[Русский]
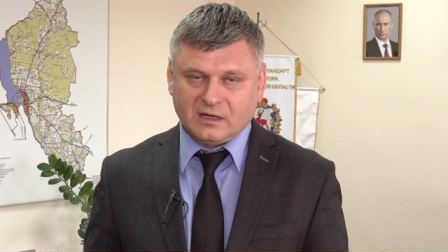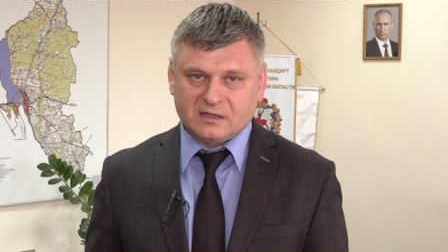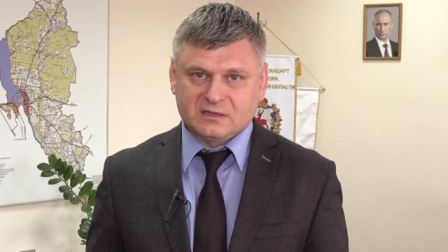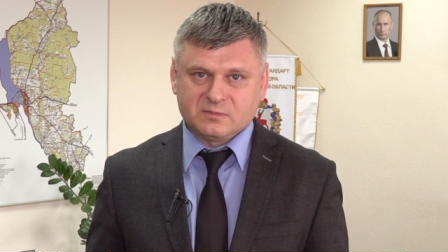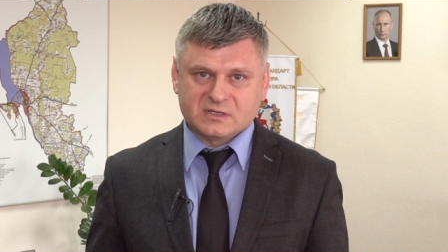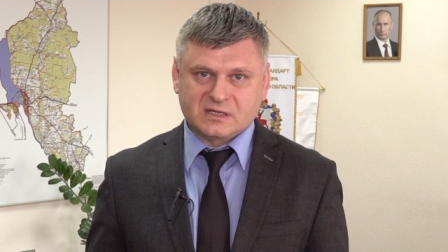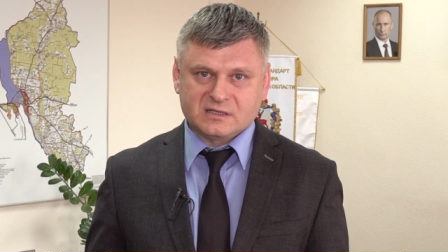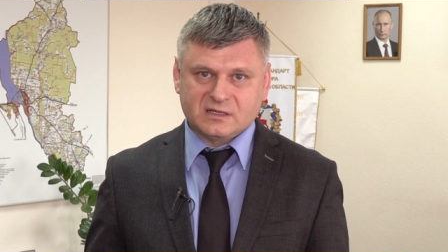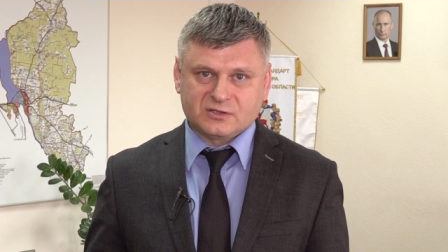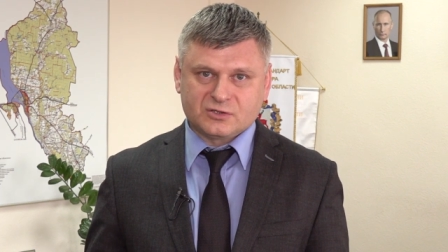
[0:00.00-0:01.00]
Хотел бы
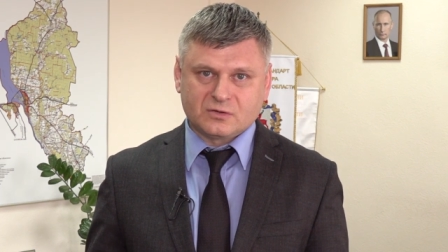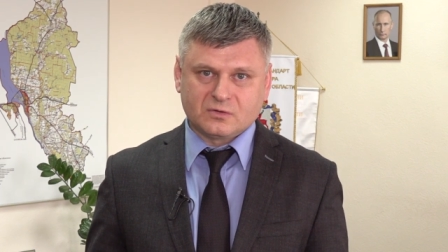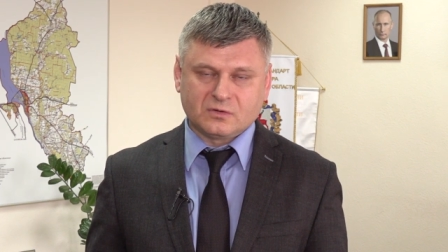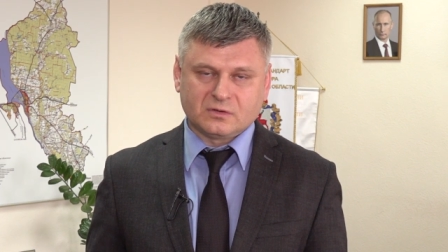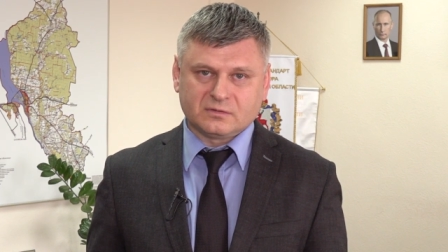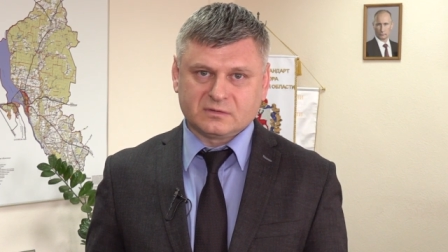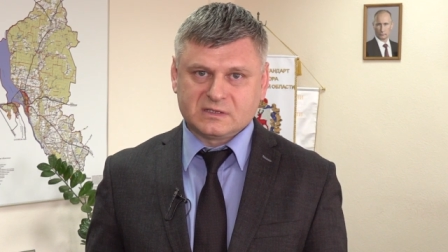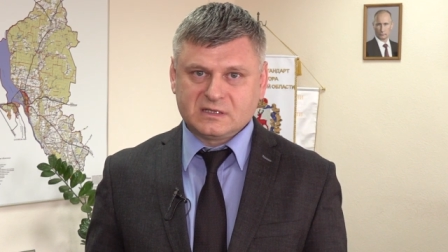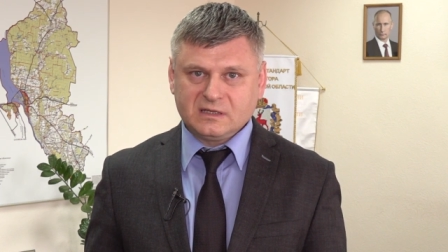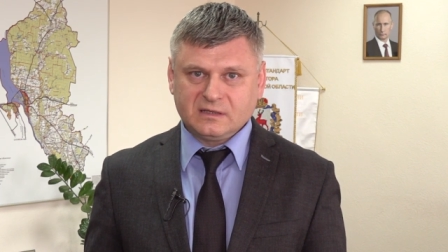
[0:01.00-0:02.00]
сказать, что
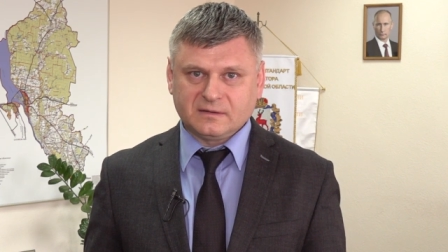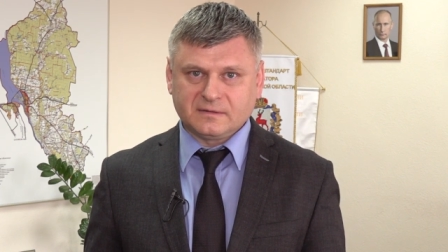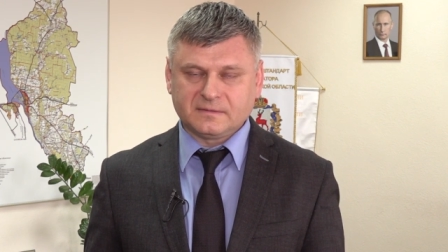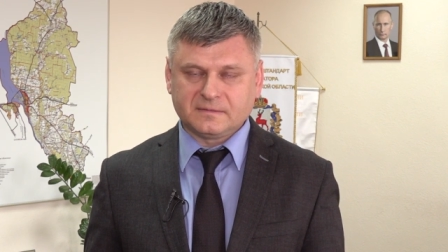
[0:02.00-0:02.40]
те